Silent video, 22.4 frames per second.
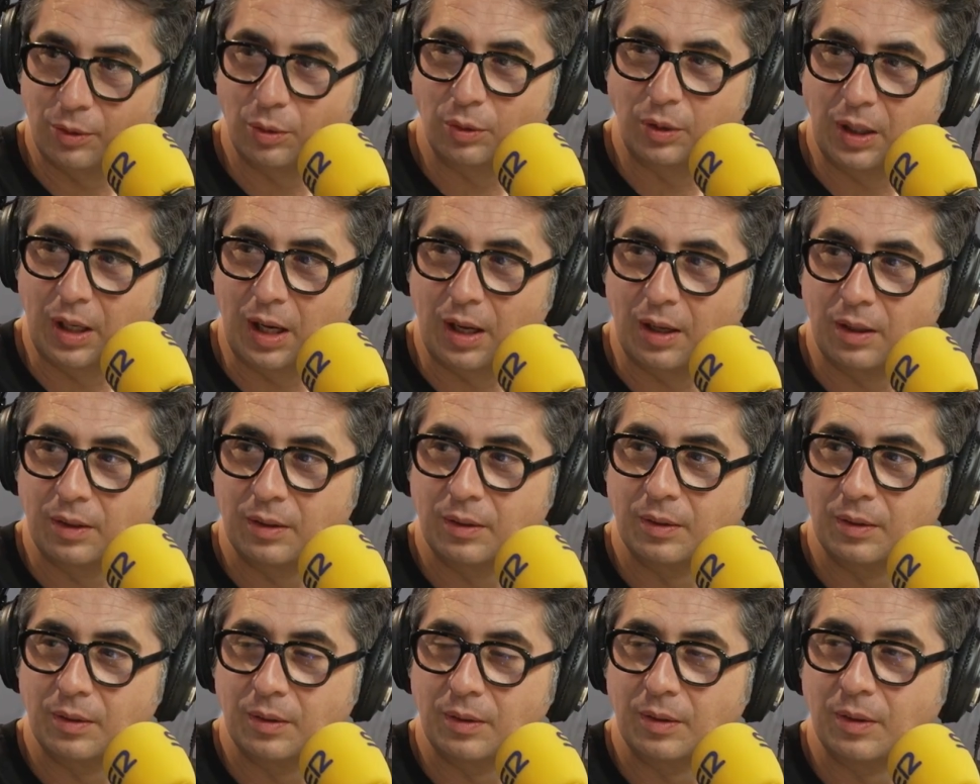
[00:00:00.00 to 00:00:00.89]
tú tira.
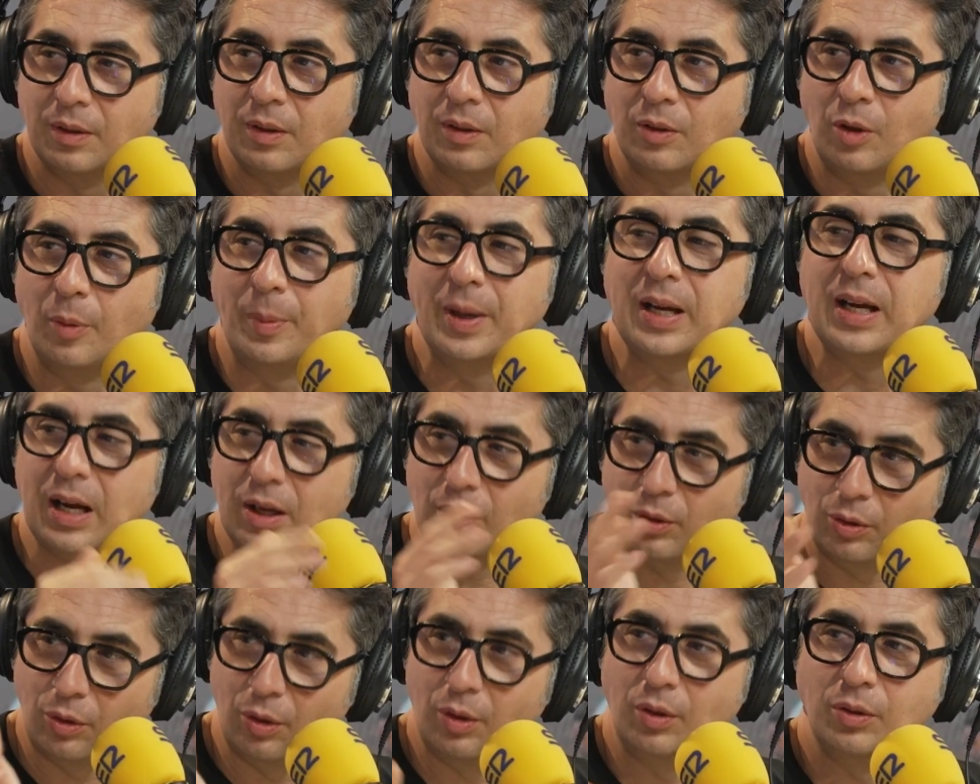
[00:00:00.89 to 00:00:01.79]
Yo me
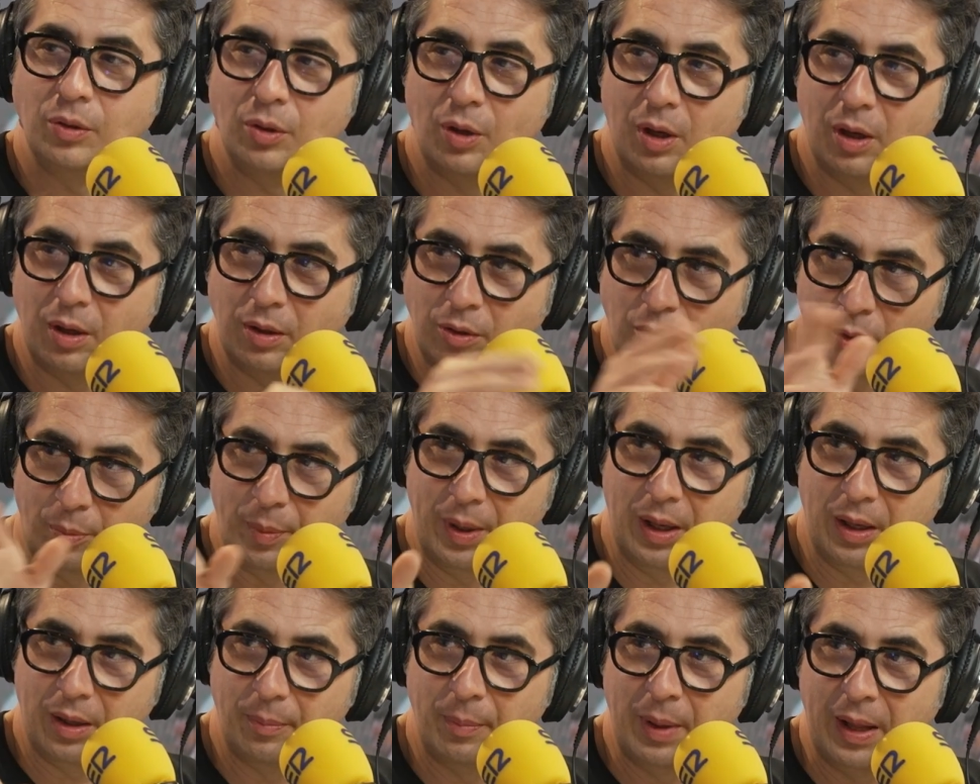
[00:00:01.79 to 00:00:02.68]
encargo, yo, yo,
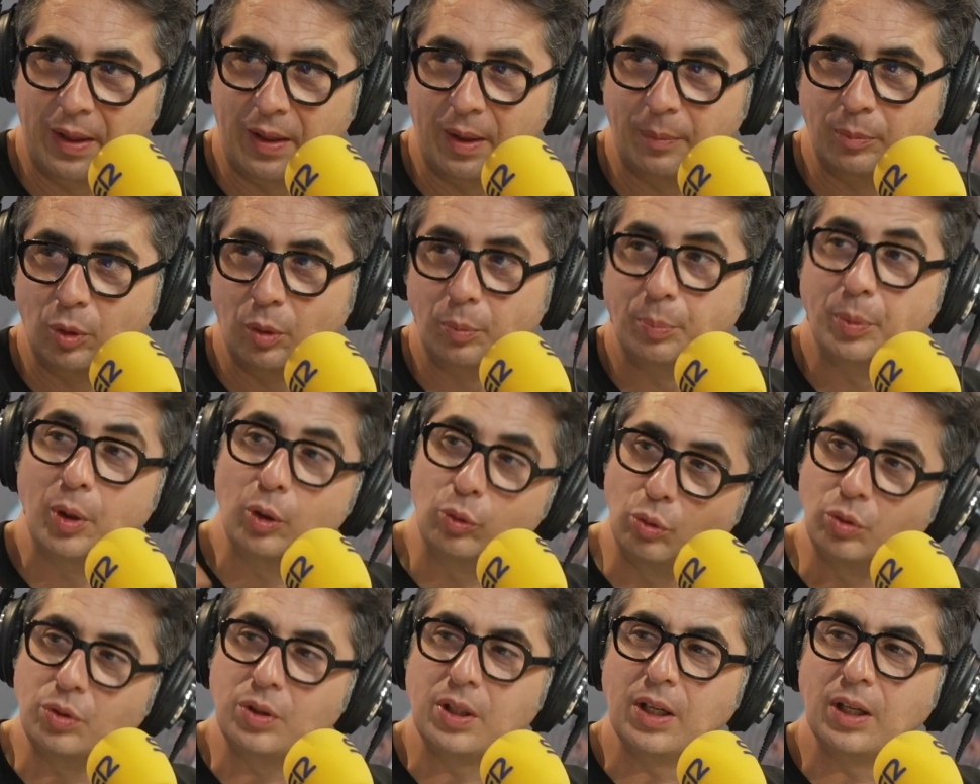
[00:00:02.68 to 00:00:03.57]
me, adapto. Pero
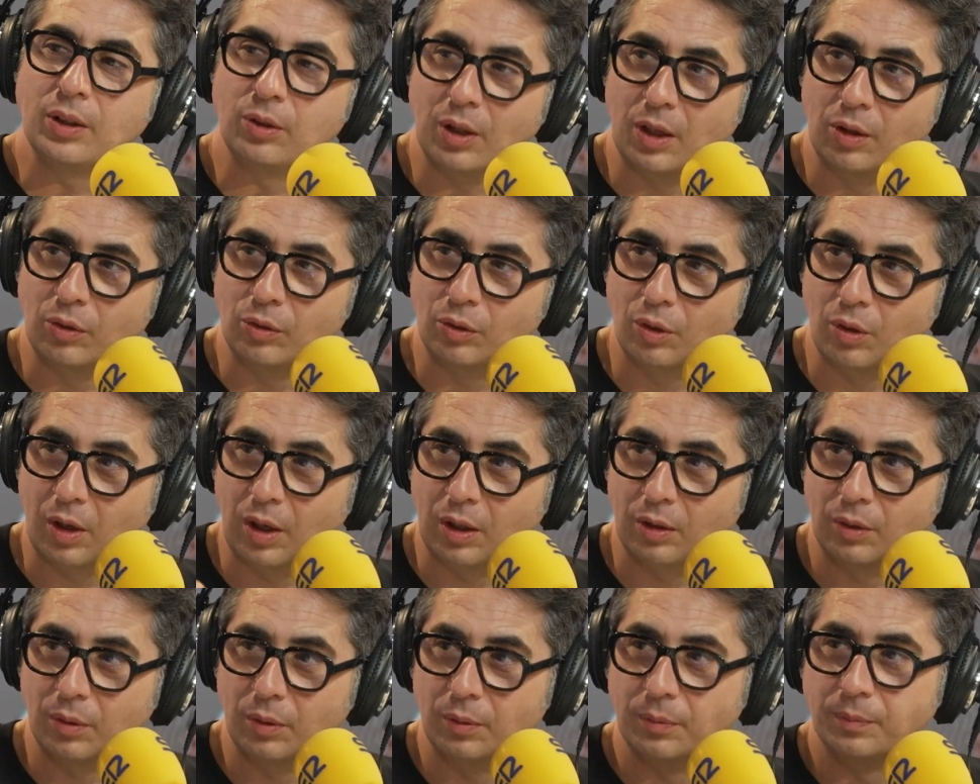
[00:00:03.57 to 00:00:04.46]
tú sigue tocando todo el rato. Vale,